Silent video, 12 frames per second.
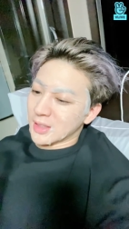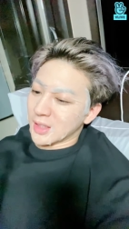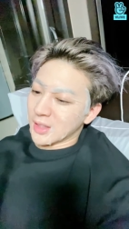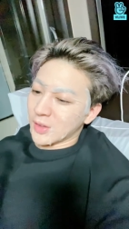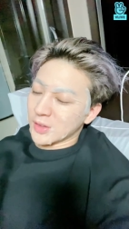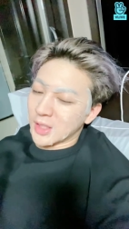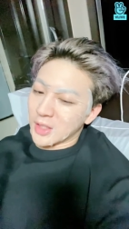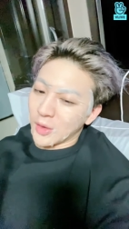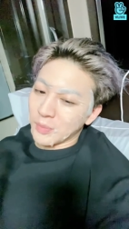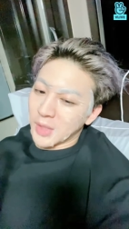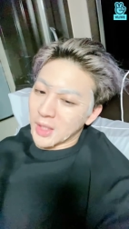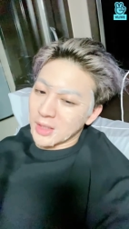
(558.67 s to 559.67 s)
네, 영상이
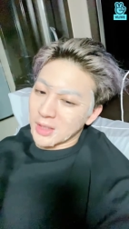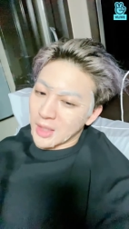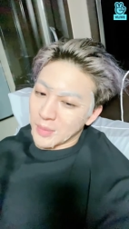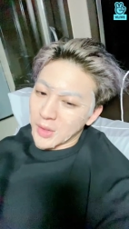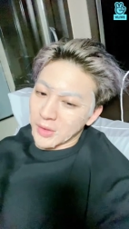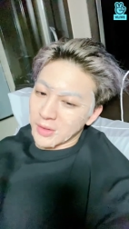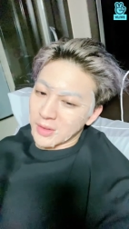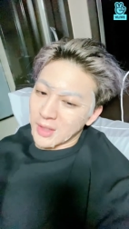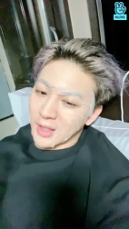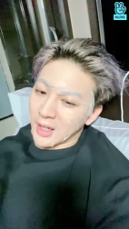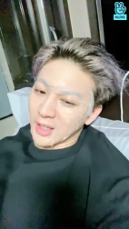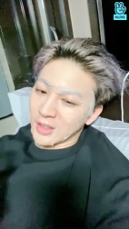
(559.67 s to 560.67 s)
업데이트되면
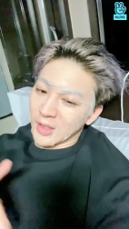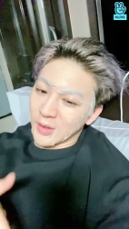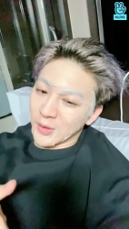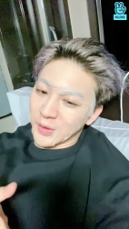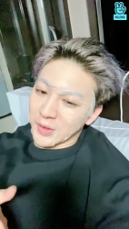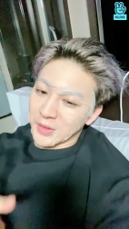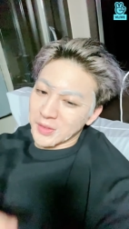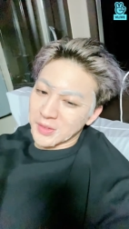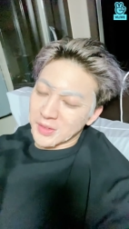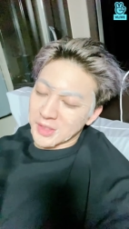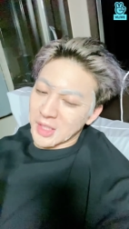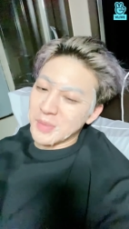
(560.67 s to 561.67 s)
알게 될 거예요.
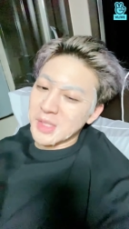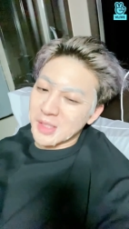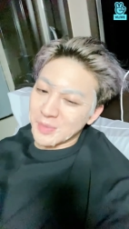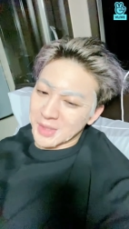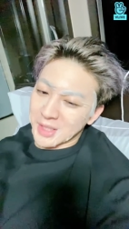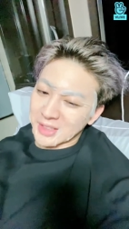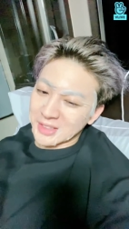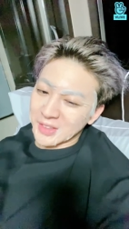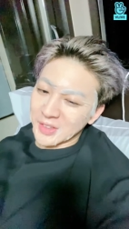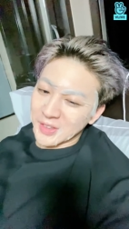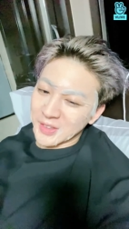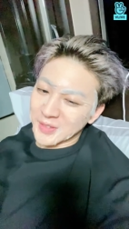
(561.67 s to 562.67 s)
재밌습니다 그거.